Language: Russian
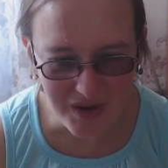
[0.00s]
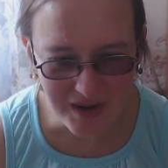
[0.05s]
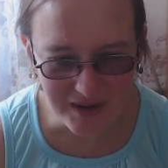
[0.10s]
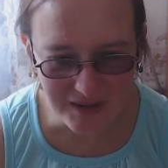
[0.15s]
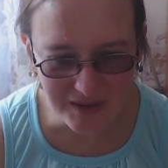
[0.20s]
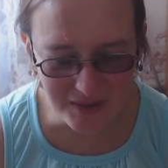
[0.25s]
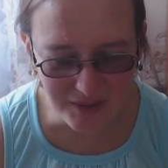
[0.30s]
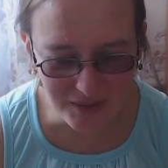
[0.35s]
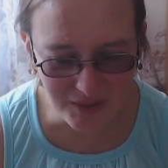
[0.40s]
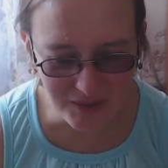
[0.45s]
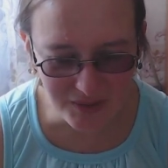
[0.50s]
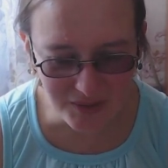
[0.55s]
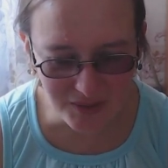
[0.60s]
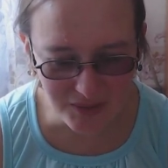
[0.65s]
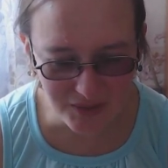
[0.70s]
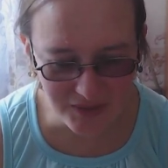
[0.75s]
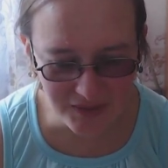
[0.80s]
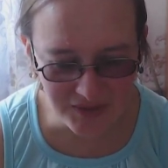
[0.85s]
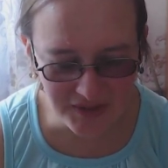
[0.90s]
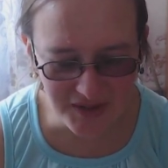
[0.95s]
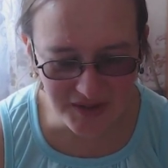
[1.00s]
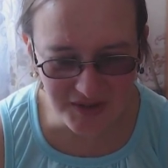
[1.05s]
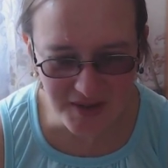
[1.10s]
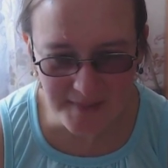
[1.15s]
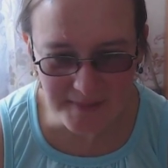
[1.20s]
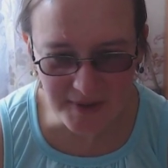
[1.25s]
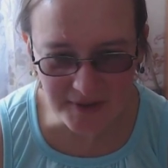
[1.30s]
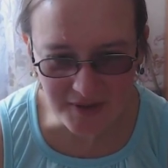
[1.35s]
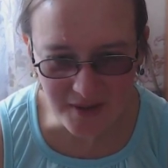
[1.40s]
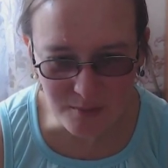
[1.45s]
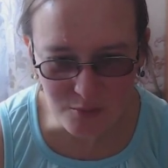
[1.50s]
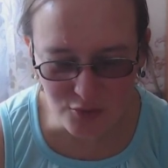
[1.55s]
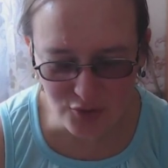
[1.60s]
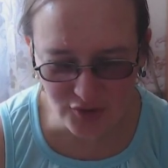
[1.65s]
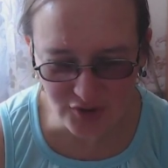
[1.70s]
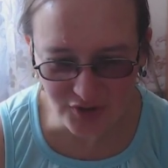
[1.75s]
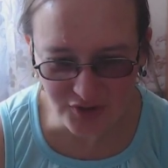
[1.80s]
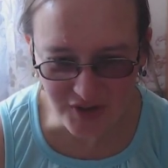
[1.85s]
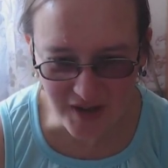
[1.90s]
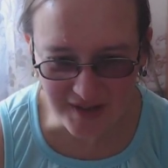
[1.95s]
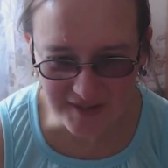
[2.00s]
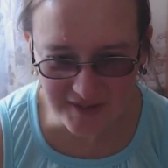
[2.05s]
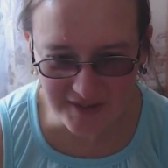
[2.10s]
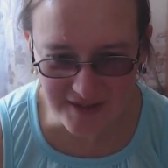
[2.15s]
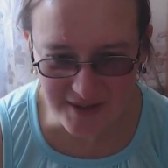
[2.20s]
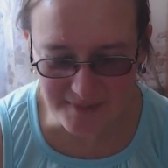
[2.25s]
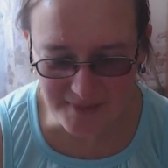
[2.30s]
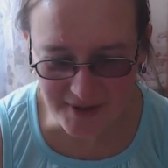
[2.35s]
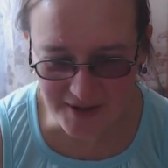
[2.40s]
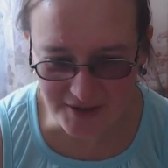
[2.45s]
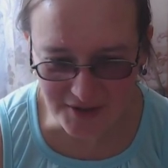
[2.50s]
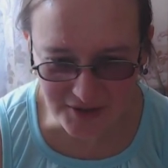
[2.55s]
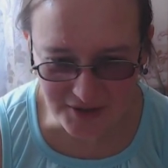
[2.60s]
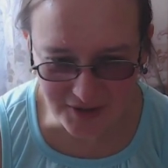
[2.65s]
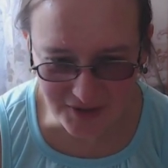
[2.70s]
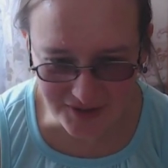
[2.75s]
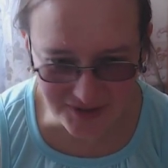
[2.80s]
Э, ела, потому что надо на праздники